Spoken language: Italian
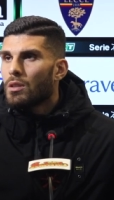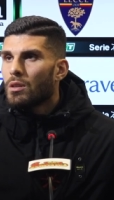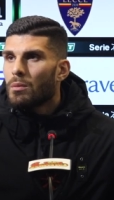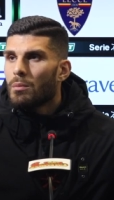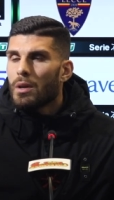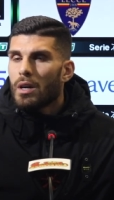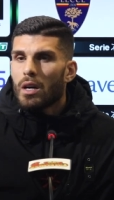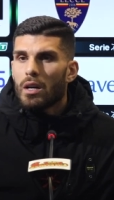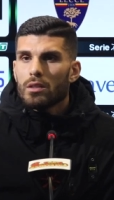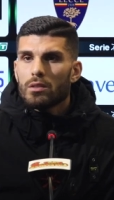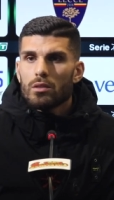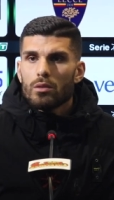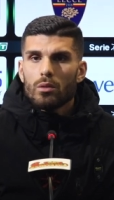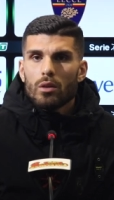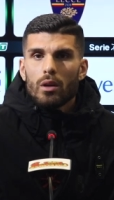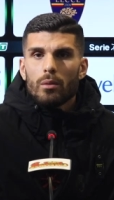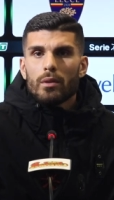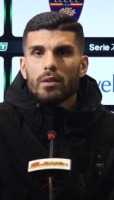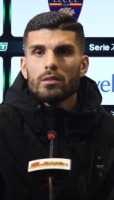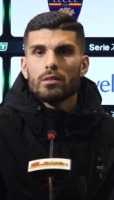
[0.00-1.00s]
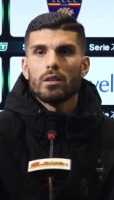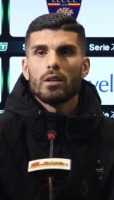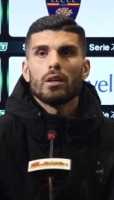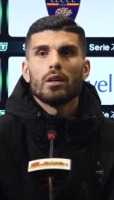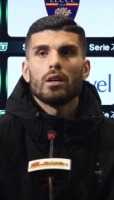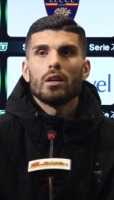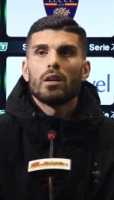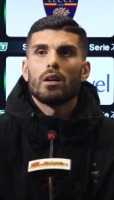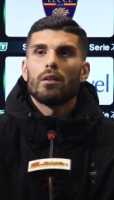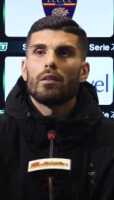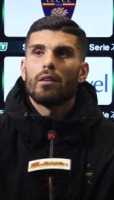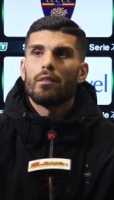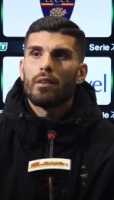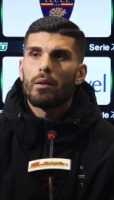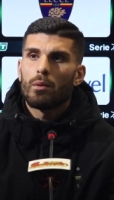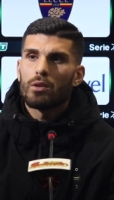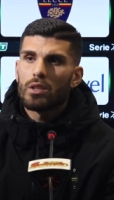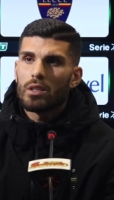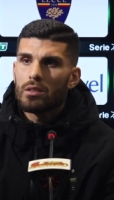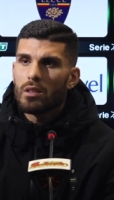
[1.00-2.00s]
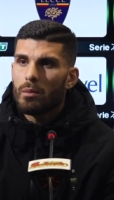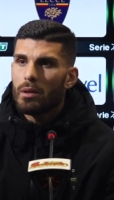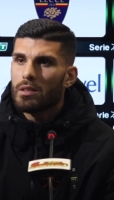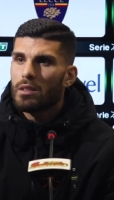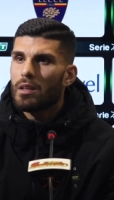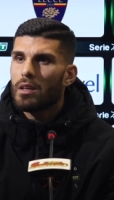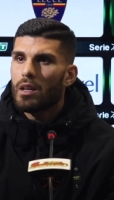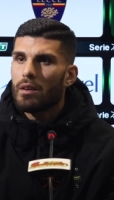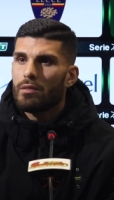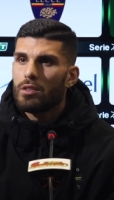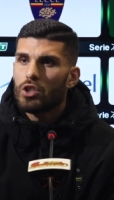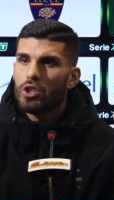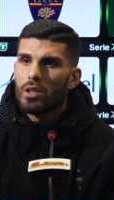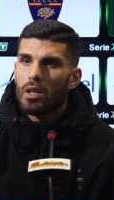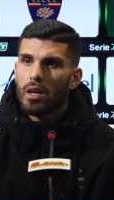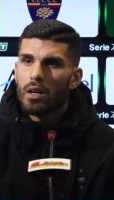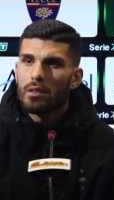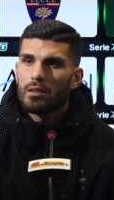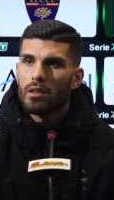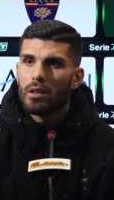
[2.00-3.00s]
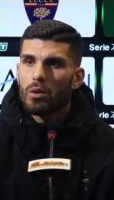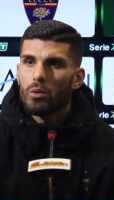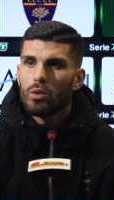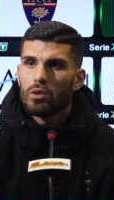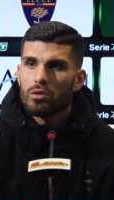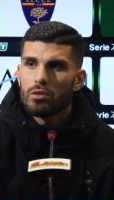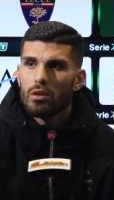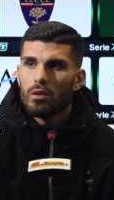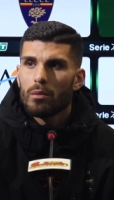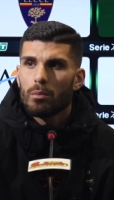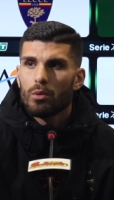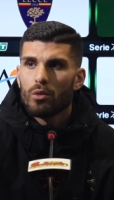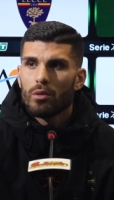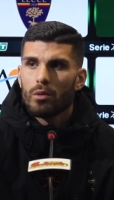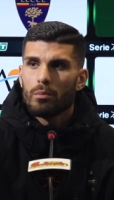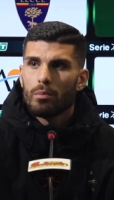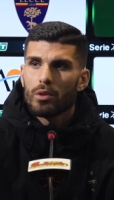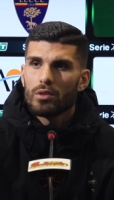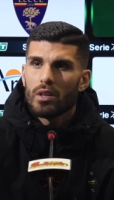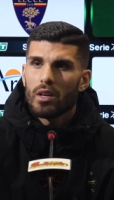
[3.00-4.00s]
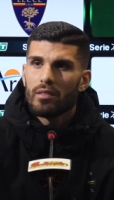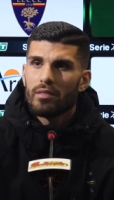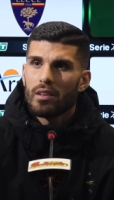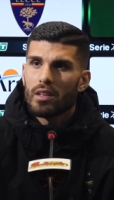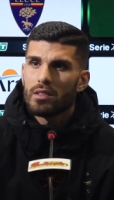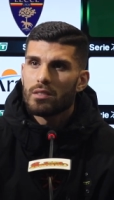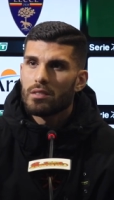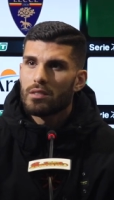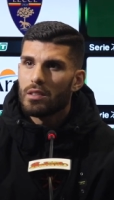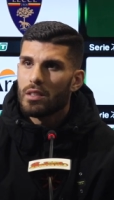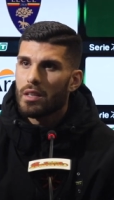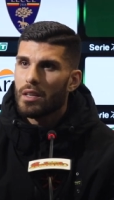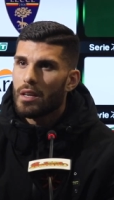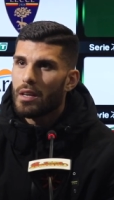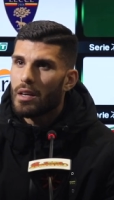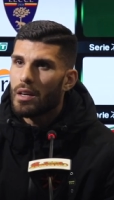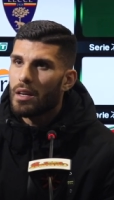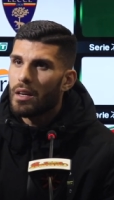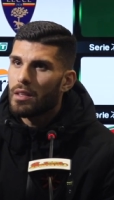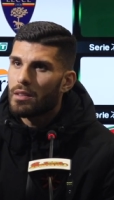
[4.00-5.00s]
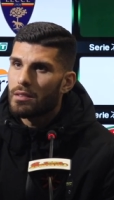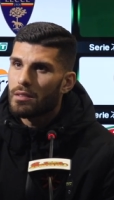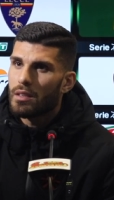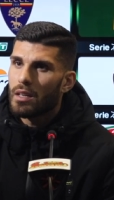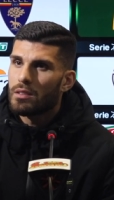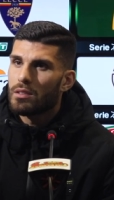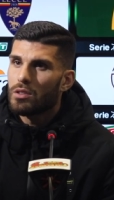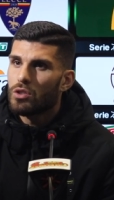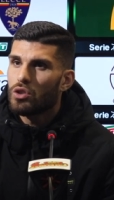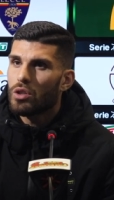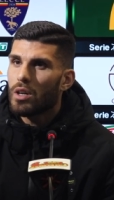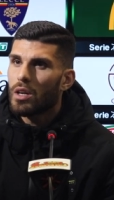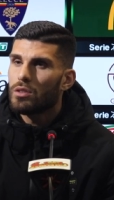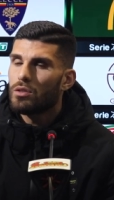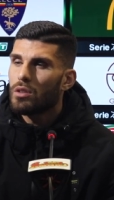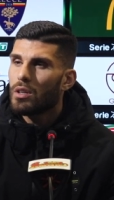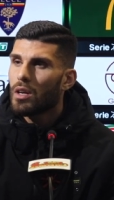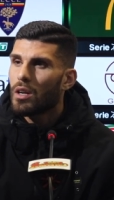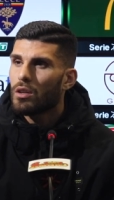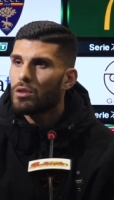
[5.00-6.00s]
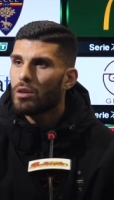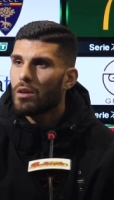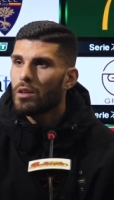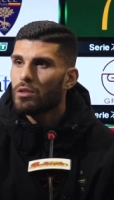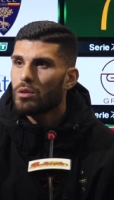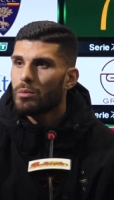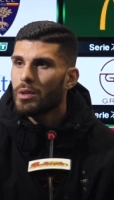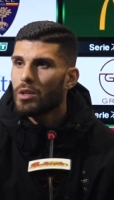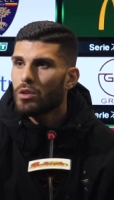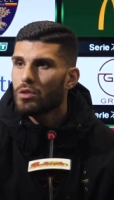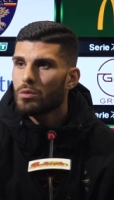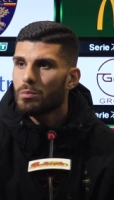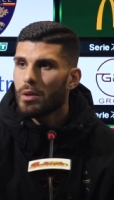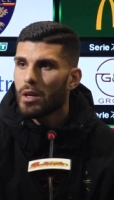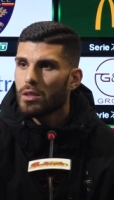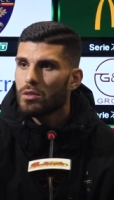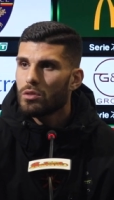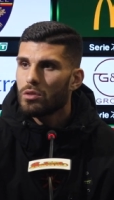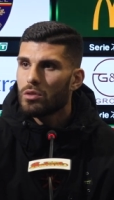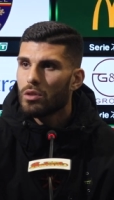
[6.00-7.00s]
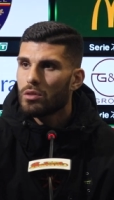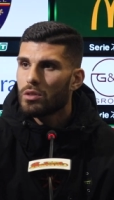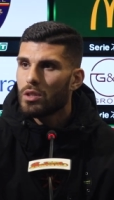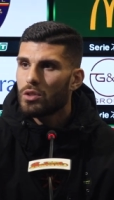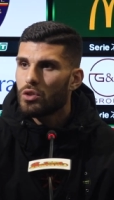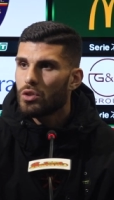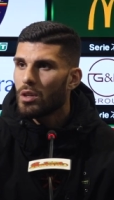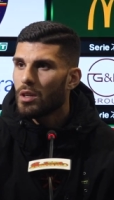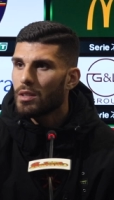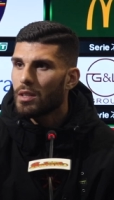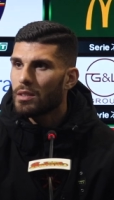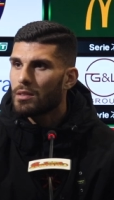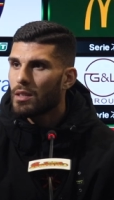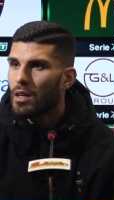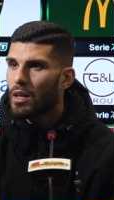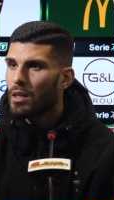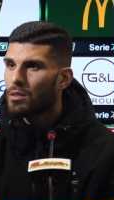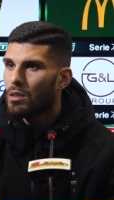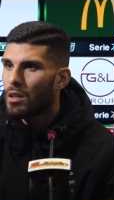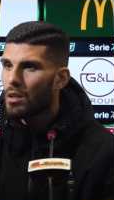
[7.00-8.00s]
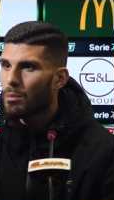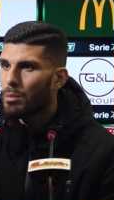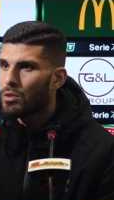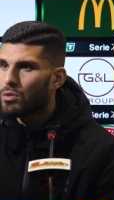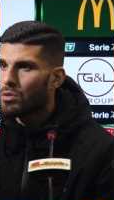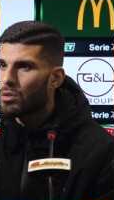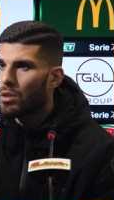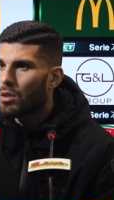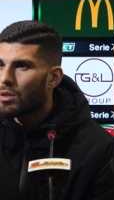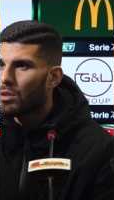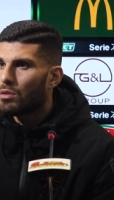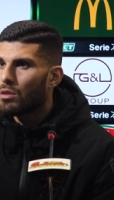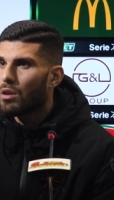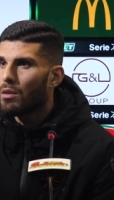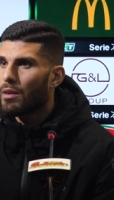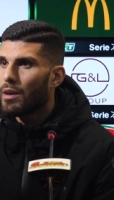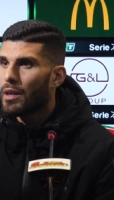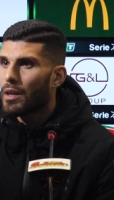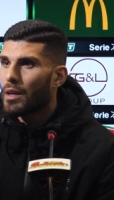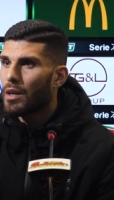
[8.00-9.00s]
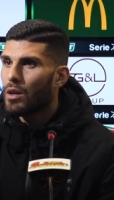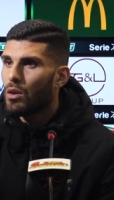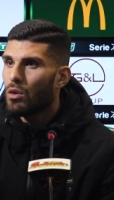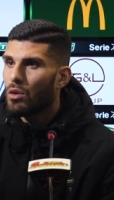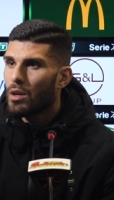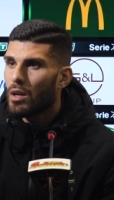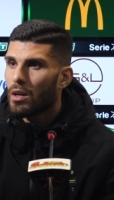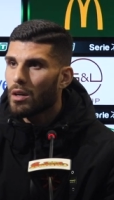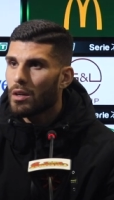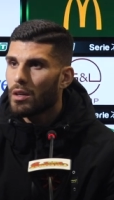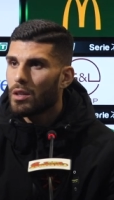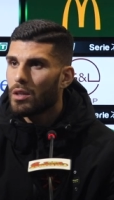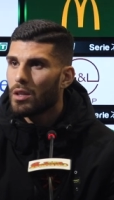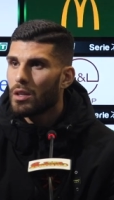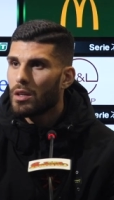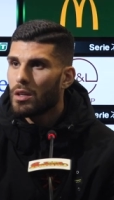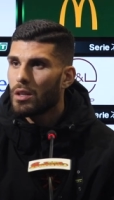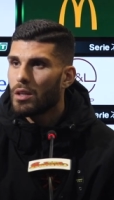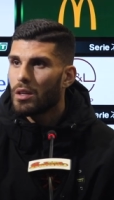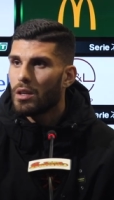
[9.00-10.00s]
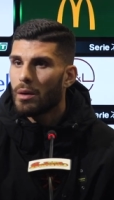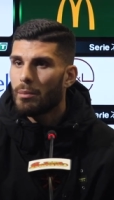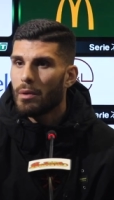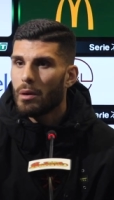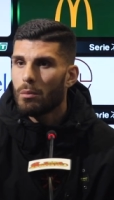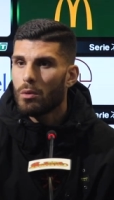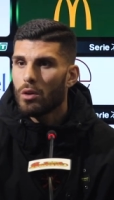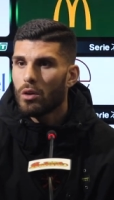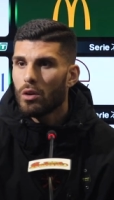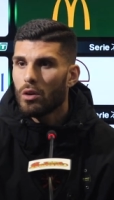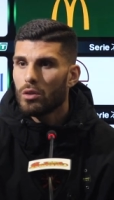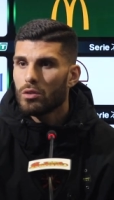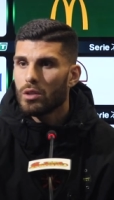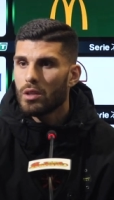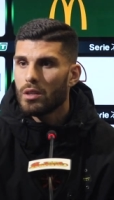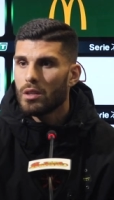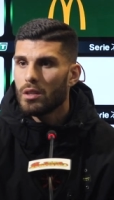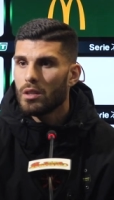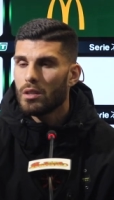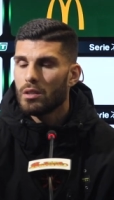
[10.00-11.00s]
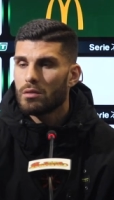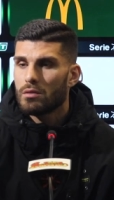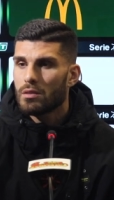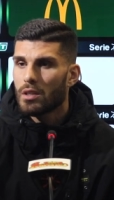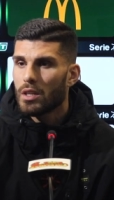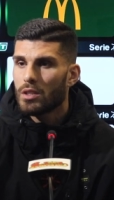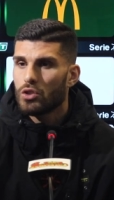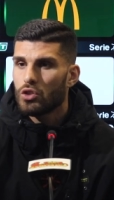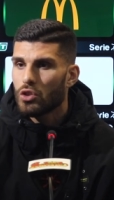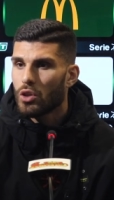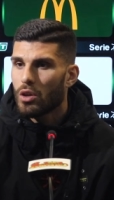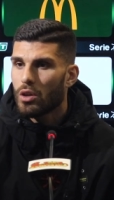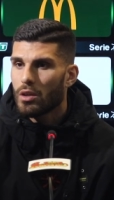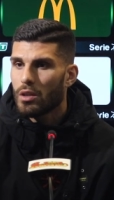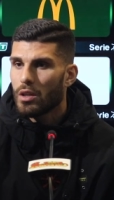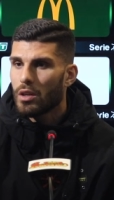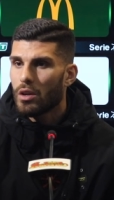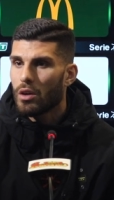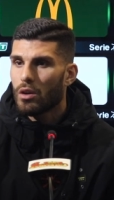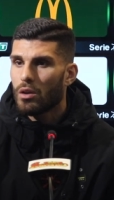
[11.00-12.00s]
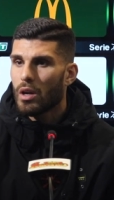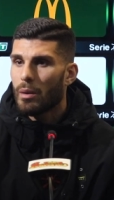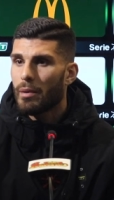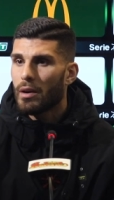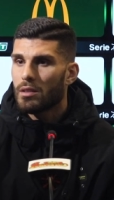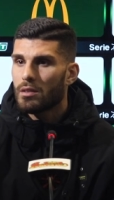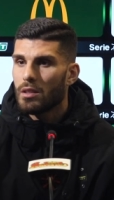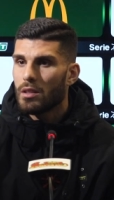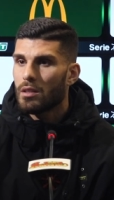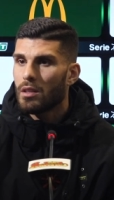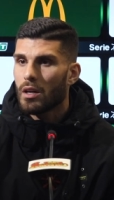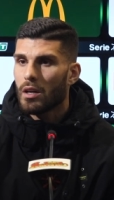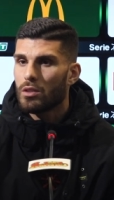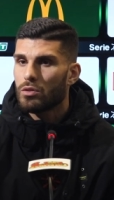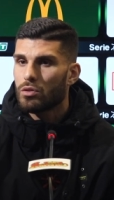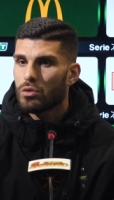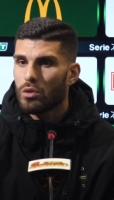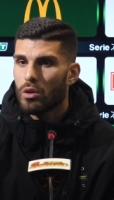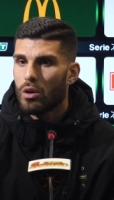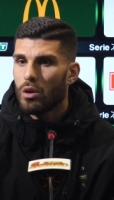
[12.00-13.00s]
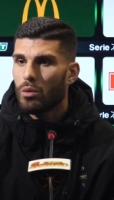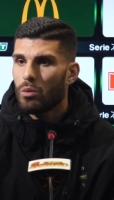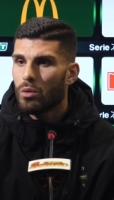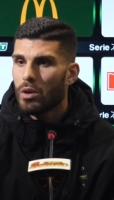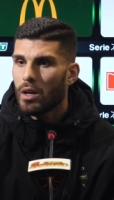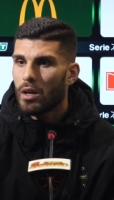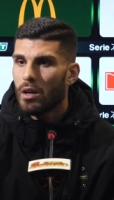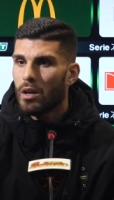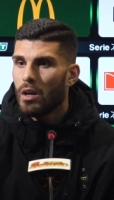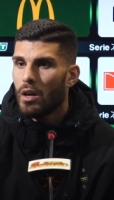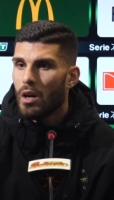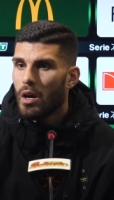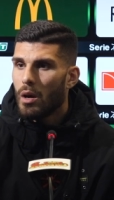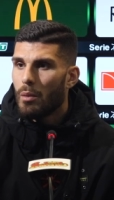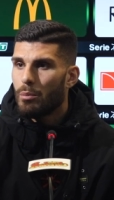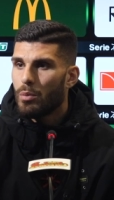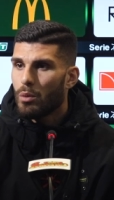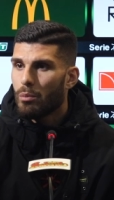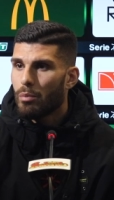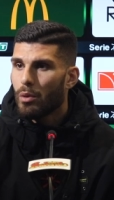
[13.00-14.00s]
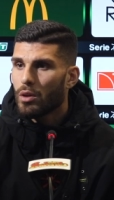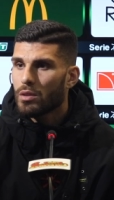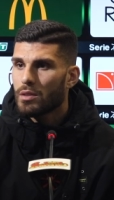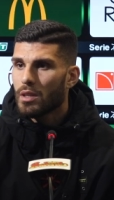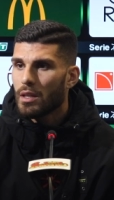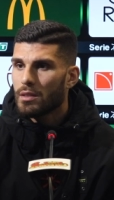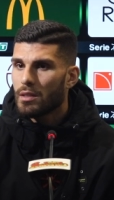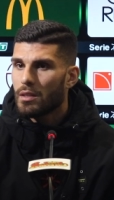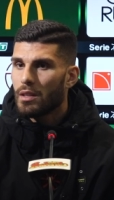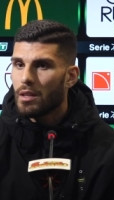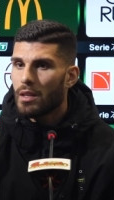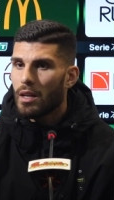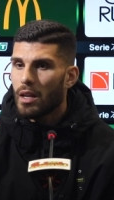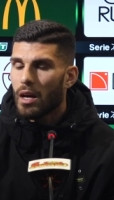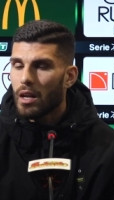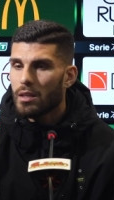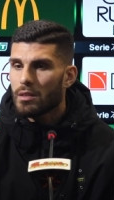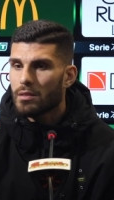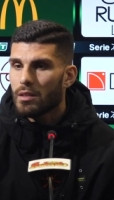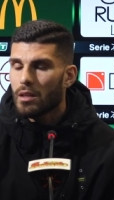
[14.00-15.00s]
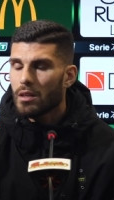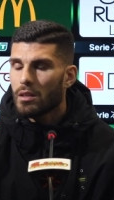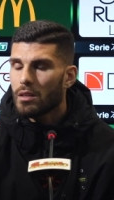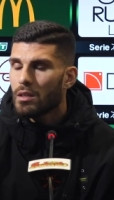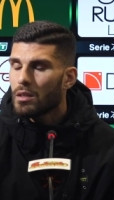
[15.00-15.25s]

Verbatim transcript: Ma sicuramente avremo tante partite ravvicinate e questo po potrà far sì che tanti giocatori che hanno trovato meno spazio nel girone d'andata la possano ritrovare ora, che abbiamo ogni tre giorni una partita che sono una più importante dell'altra.